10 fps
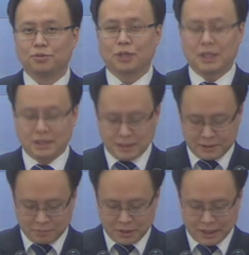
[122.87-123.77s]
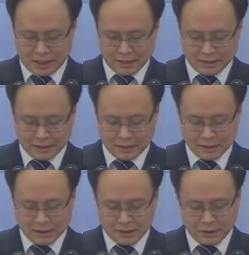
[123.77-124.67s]
수가 있습니다.
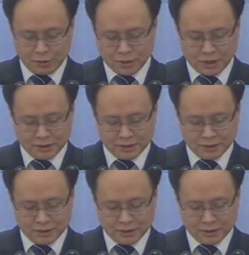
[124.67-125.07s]
그 이유가